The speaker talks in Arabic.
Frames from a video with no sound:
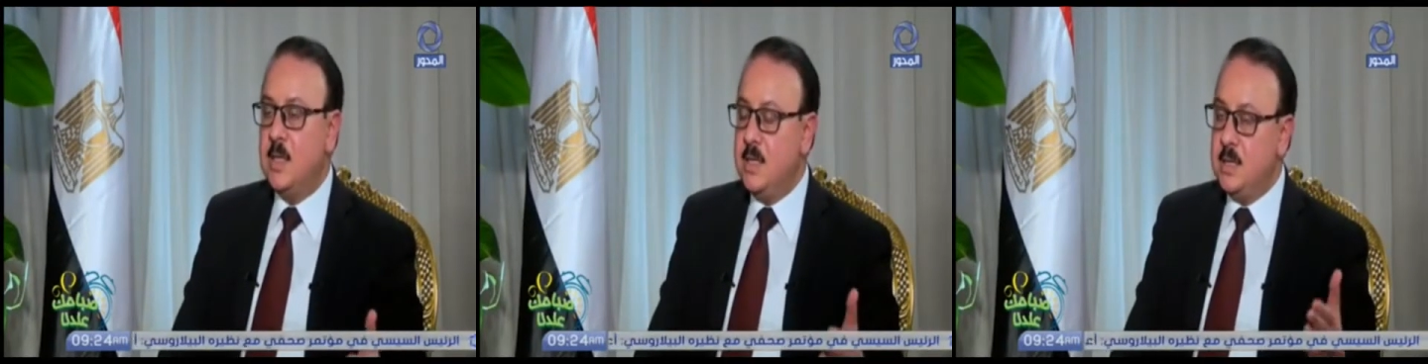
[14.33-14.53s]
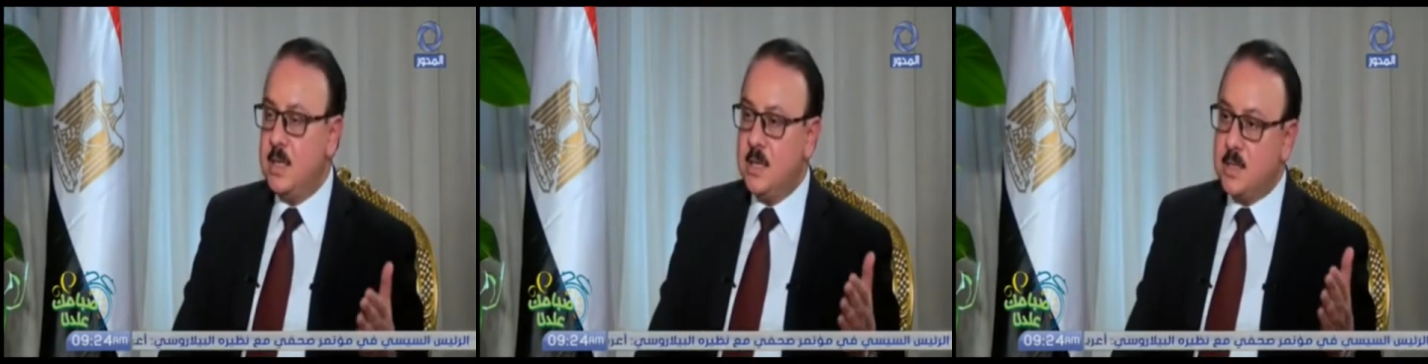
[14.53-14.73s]

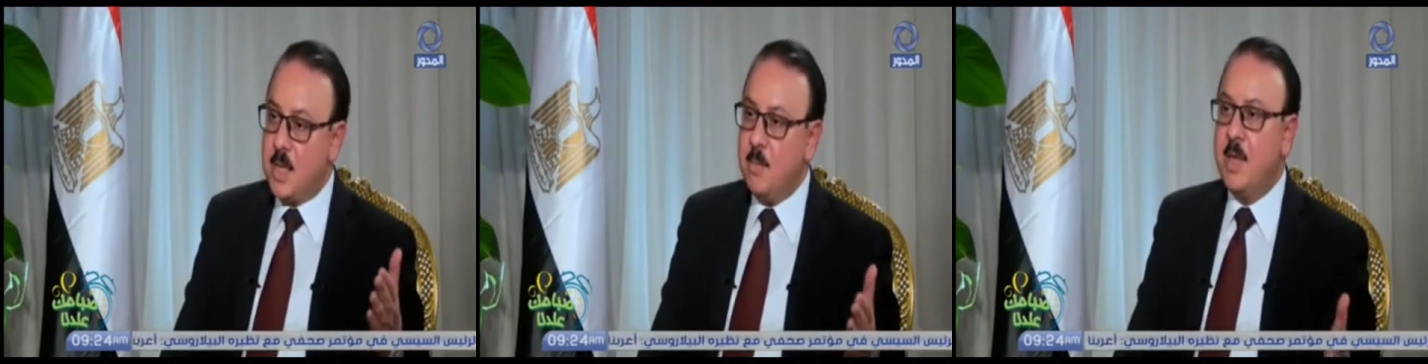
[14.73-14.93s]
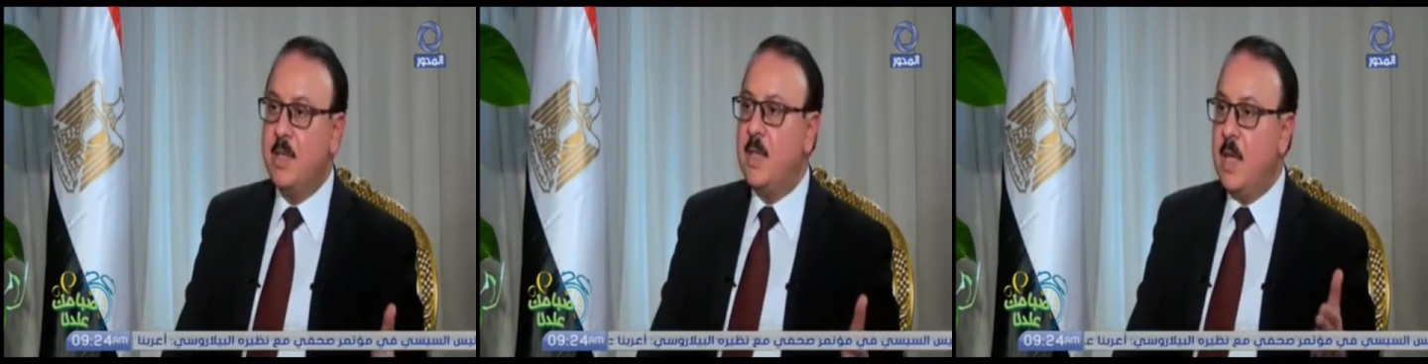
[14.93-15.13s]
اذا
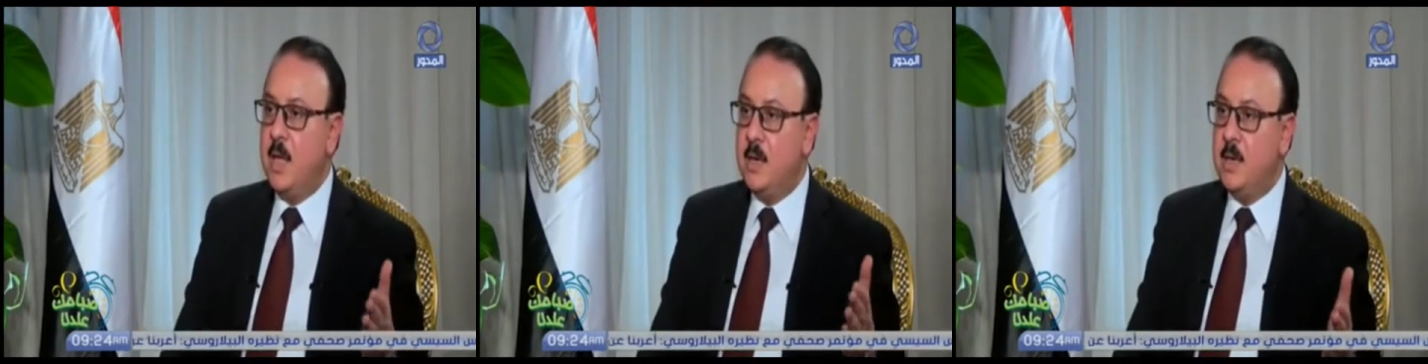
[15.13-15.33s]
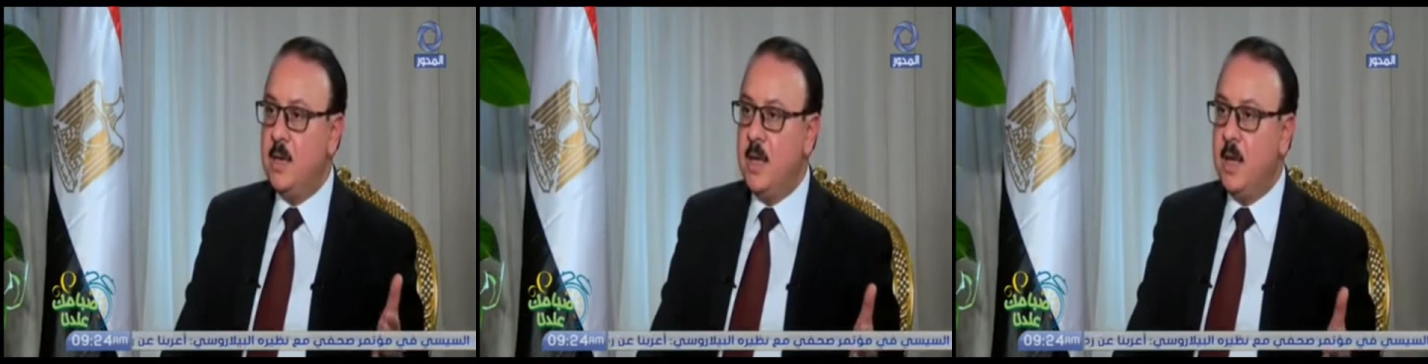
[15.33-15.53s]
ثبت
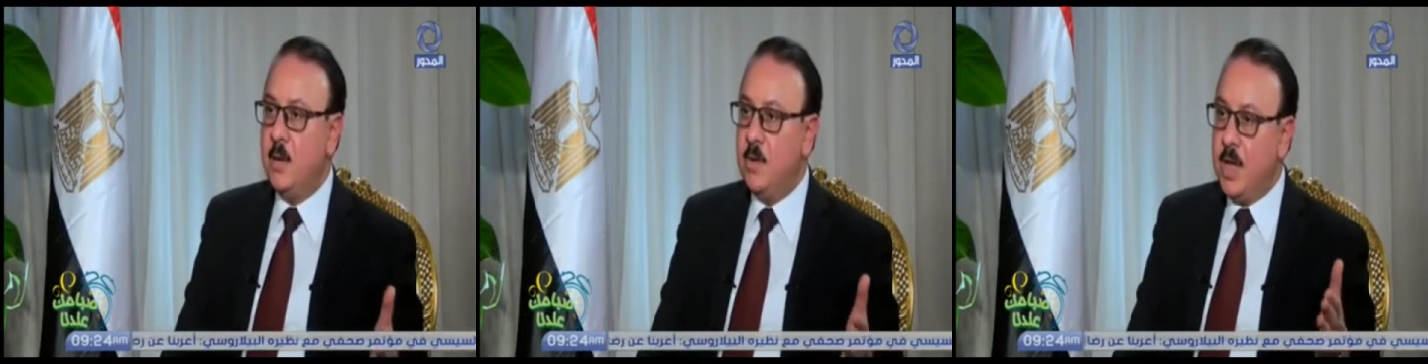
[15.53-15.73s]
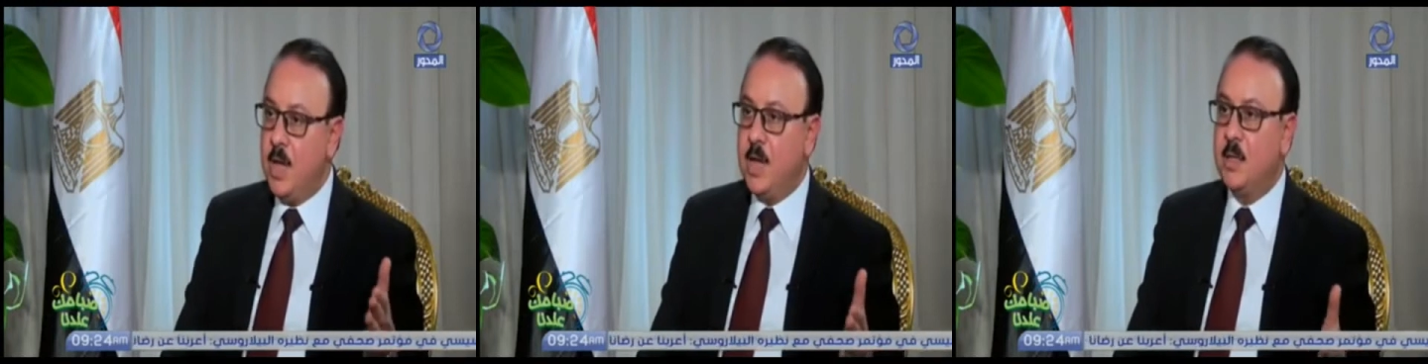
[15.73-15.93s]
ان
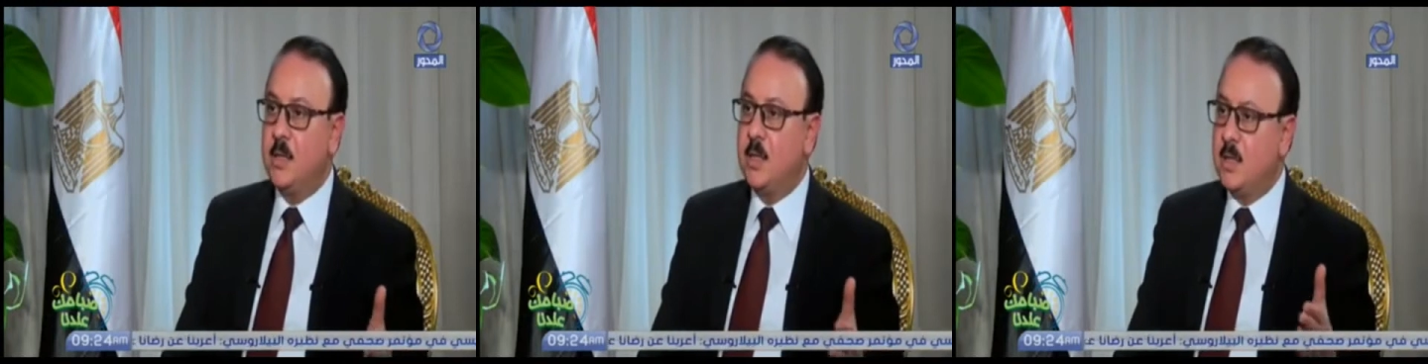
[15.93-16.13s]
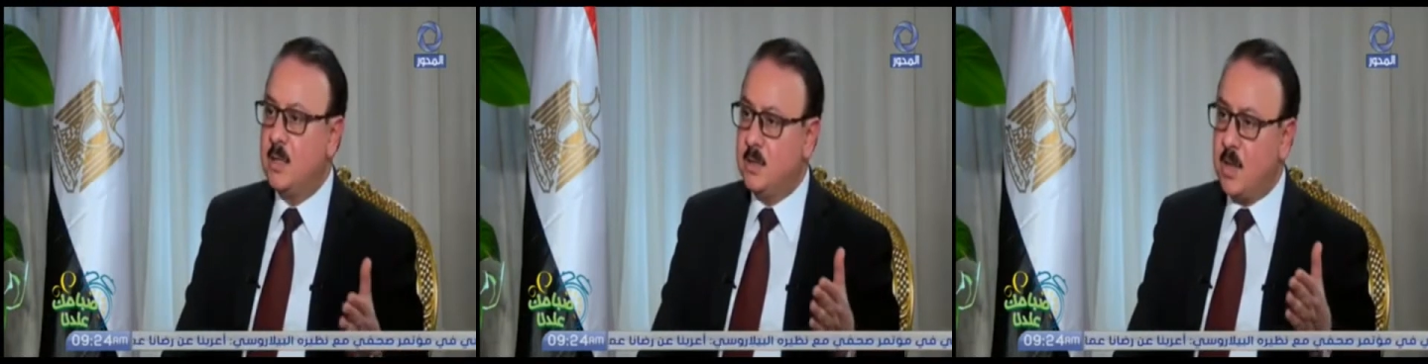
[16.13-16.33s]
هناك